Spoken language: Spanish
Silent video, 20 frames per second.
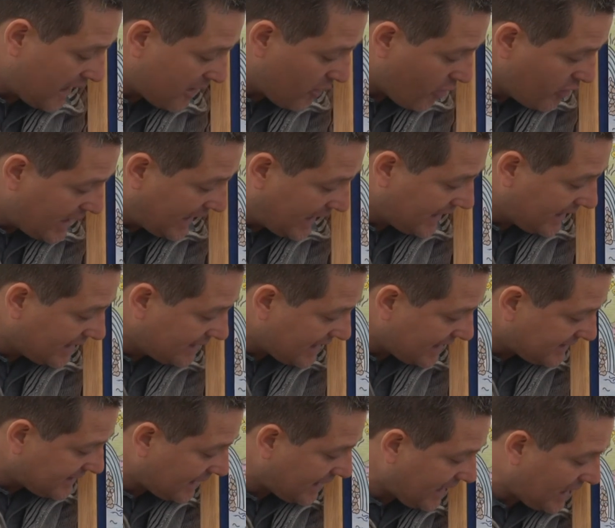y la
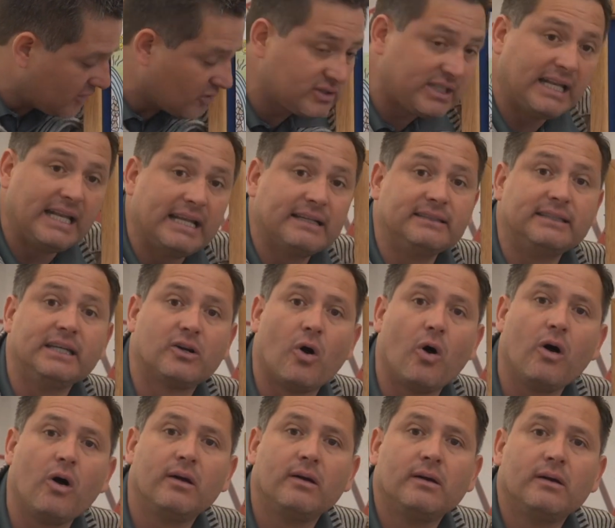conejita acercándose les
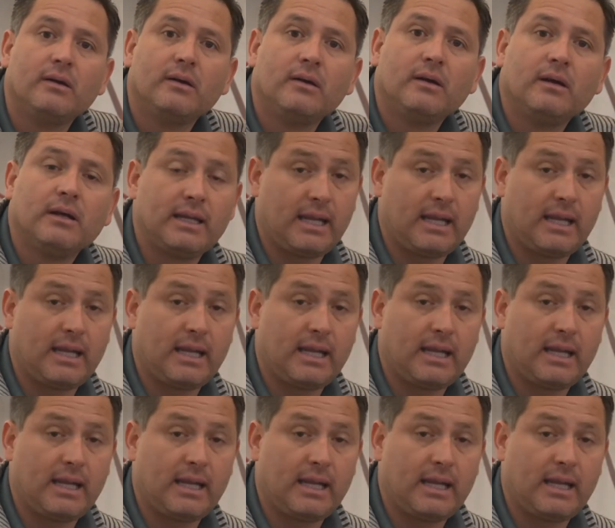dijo